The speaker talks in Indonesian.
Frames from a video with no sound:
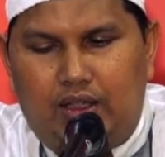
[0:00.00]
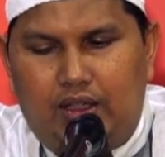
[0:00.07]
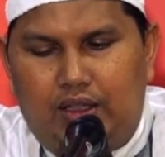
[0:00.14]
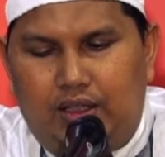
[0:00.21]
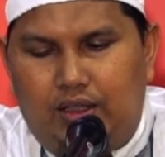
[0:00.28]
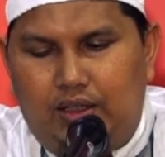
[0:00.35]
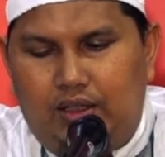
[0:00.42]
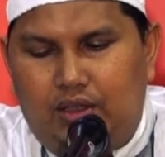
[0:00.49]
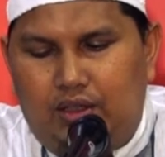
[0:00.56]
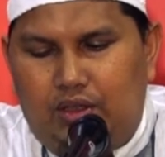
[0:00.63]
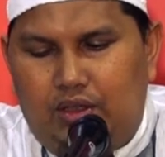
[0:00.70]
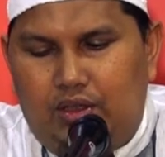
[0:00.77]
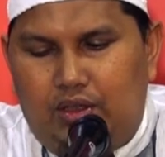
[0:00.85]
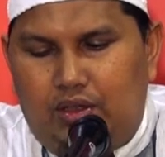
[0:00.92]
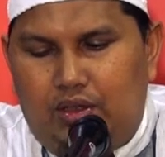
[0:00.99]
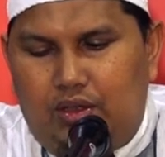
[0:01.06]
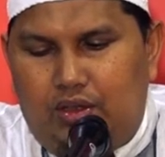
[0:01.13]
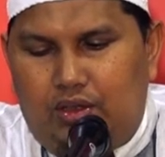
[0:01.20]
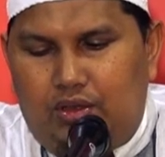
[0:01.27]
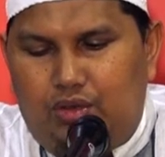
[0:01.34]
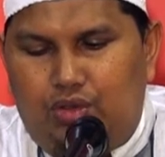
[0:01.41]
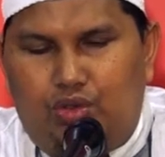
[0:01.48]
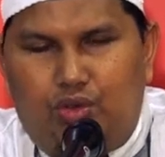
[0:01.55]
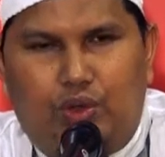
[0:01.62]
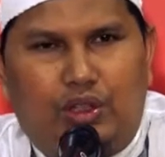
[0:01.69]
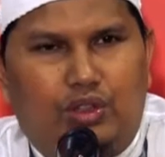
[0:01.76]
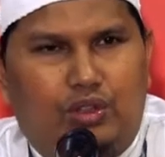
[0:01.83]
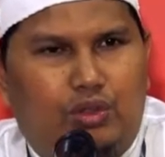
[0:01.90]
kali
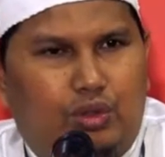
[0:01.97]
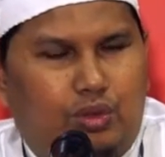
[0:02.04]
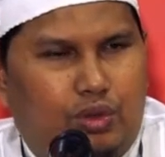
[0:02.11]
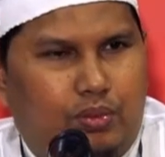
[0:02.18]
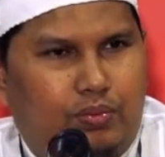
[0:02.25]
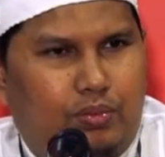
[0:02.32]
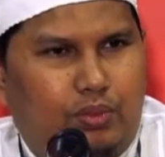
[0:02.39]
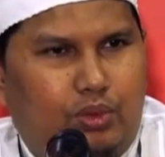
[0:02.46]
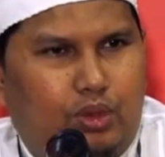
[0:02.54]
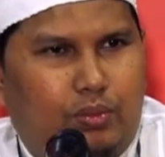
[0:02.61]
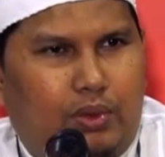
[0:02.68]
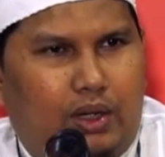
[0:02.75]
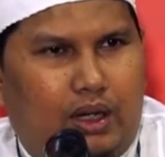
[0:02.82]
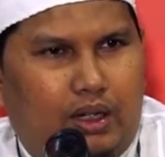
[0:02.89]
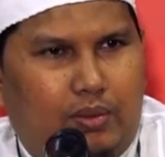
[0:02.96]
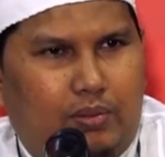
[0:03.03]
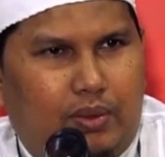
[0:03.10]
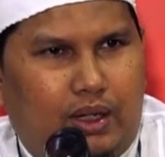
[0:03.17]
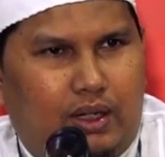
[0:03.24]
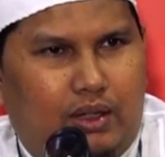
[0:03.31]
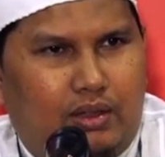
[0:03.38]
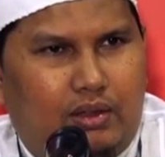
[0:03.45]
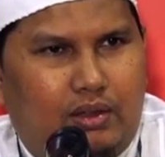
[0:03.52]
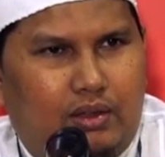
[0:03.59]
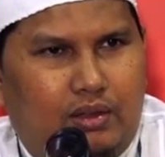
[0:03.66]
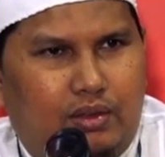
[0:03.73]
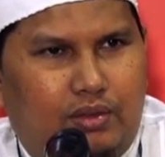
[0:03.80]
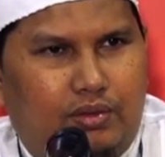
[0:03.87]
susuan cukup untuk mengharamkan.